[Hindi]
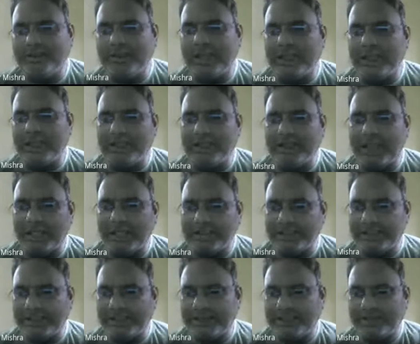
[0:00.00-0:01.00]
तुम्हारे और
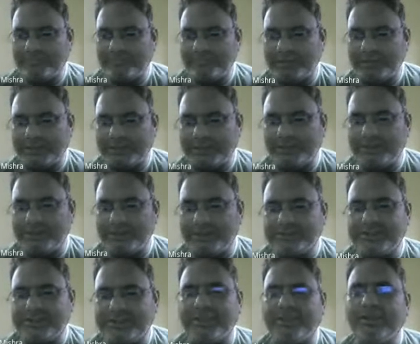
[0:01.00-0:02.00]
मेरे रिश्ते
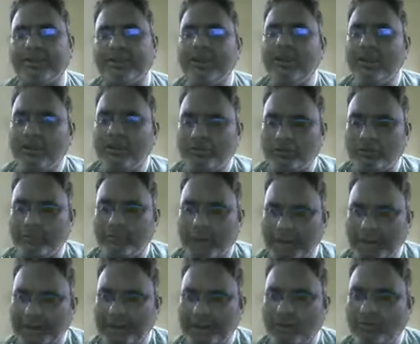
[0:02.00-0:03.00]
अनेक हैं
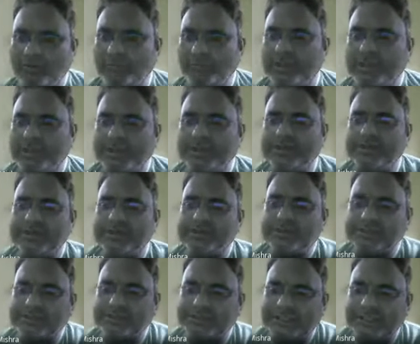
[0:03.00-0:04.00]
फिर ये रिश्ते का
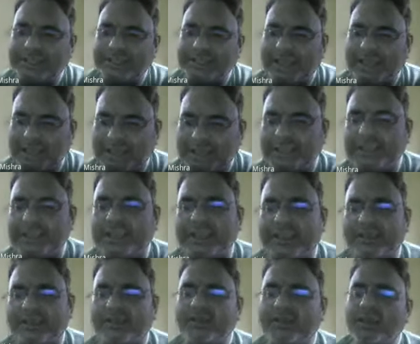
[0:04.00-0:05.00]
नाम कुछ भी हो
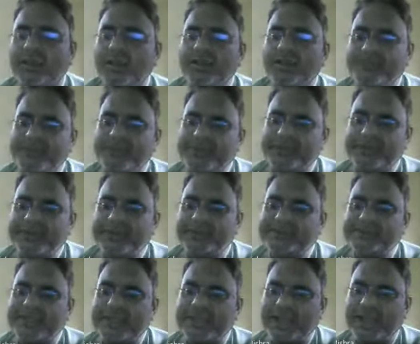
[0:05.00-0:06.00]
सकता है ये
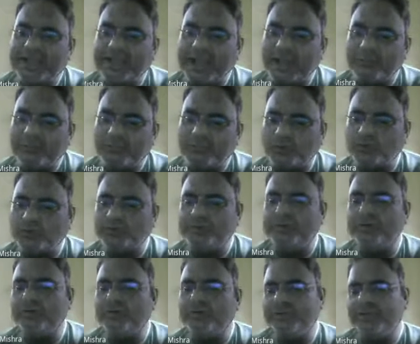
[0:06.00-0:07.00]
शिष्य का रिश्ता हो
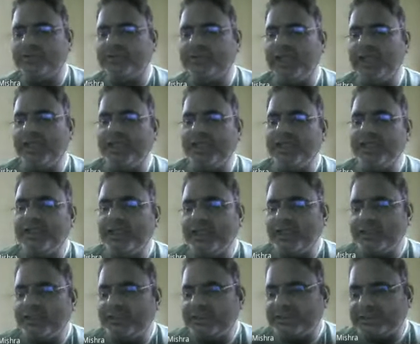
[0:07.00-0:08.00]
सकता है या
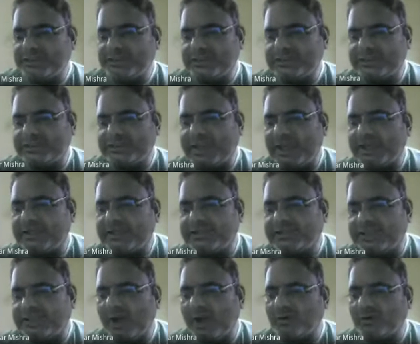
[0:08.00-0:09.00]
मित्र का रिश्ता हो
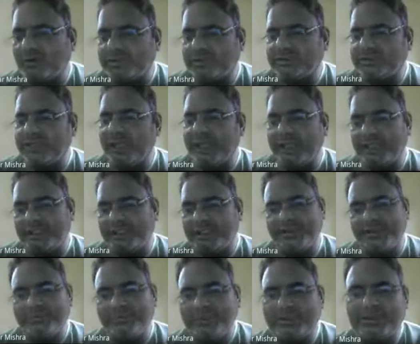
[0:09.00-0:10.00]
सकता है या
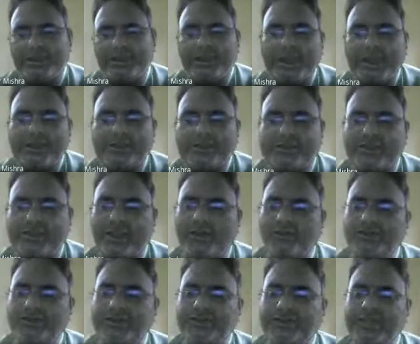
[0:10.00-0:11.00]
माता पिता और
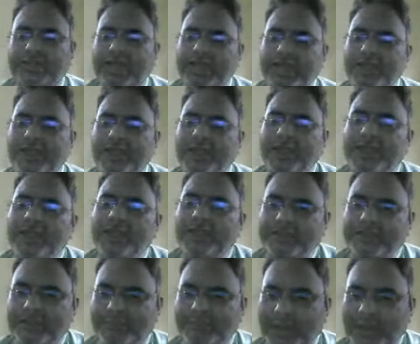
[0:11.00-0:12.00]
पुत्र का
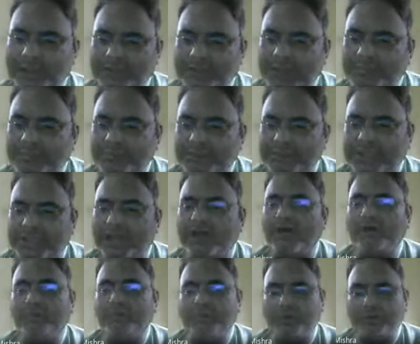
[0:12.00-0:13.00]
रिश्ता हो सकता
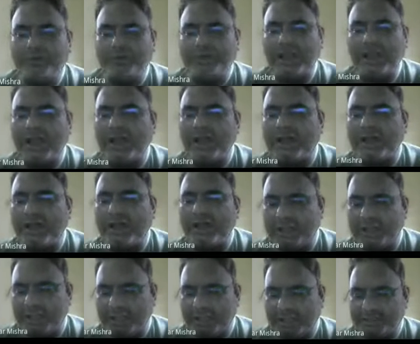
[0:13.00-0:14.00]
है जो
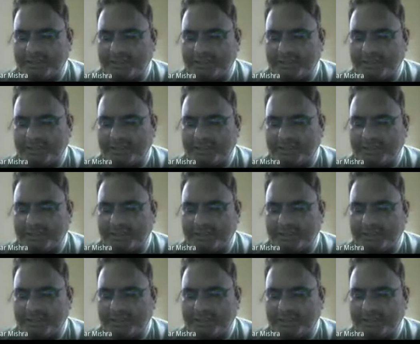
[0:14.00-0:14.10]
भी